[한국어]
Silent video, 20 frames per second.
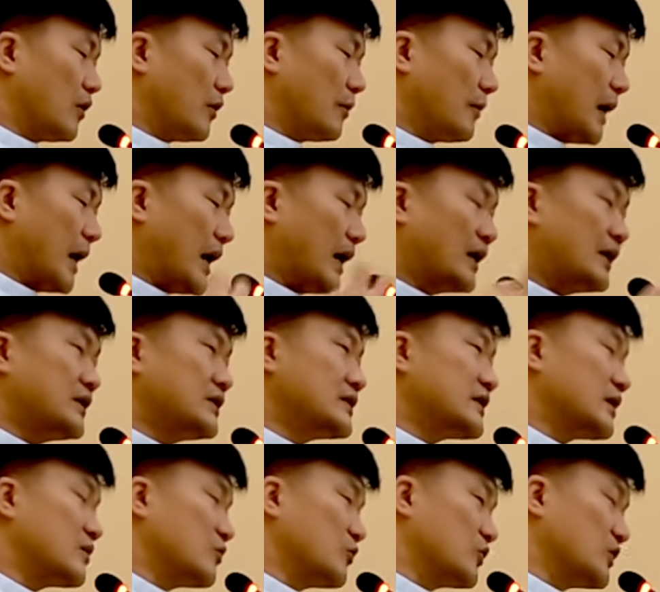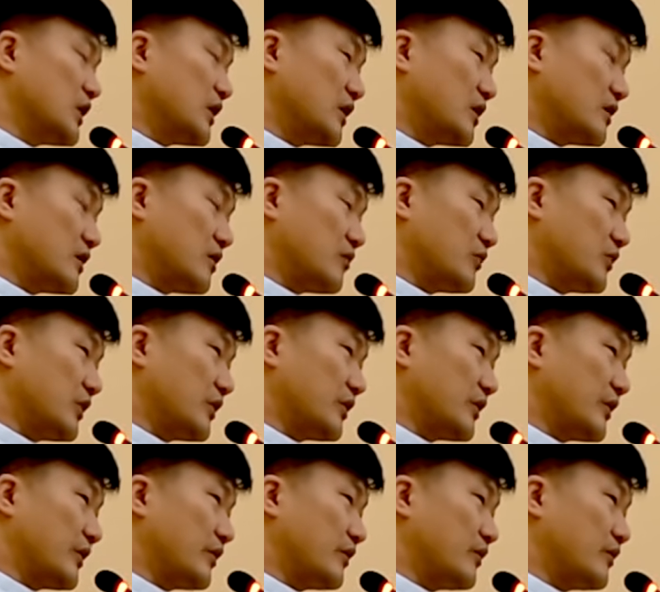말을 잘 못하기 때문에
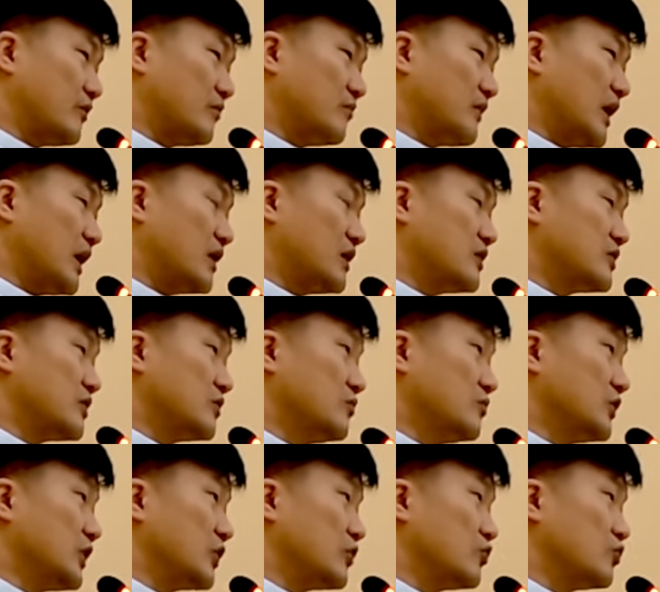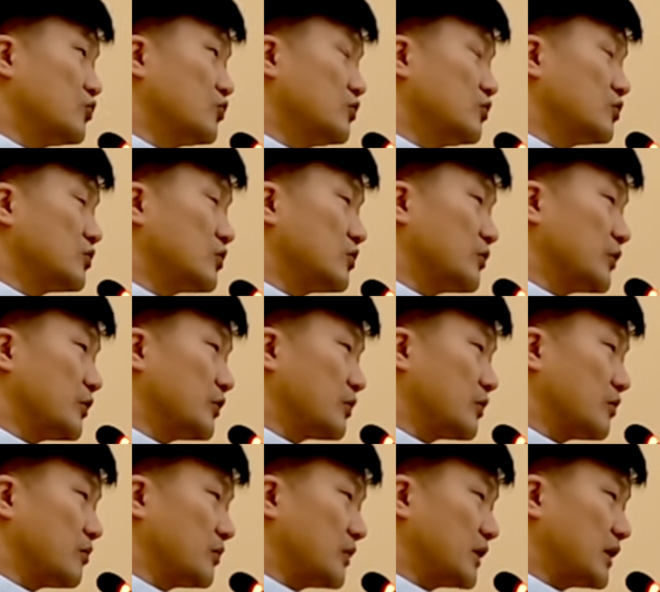그래요. 말을 전부 다 유튜브로
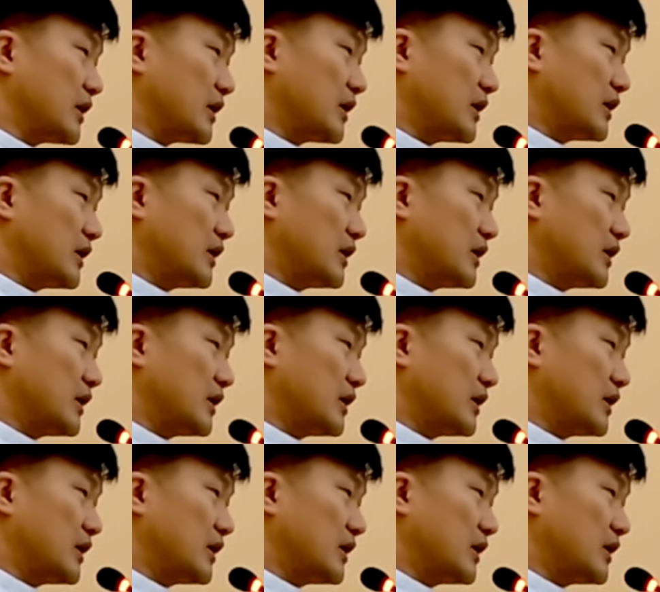배운 겁니다.